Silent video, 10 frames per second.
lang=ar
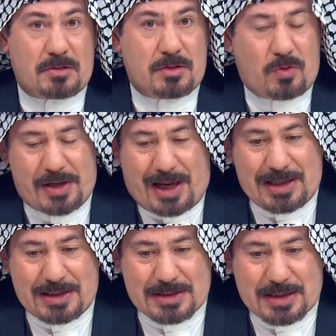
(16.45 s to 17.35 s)
وأنا
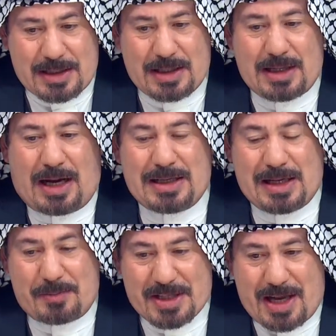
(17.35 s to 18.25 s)
أعلنتها على
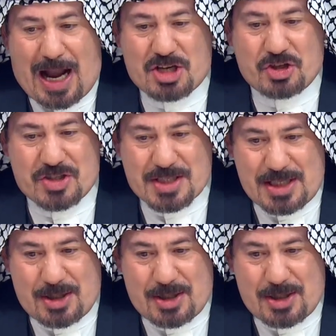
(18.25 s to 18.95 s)
مدى عشر سنين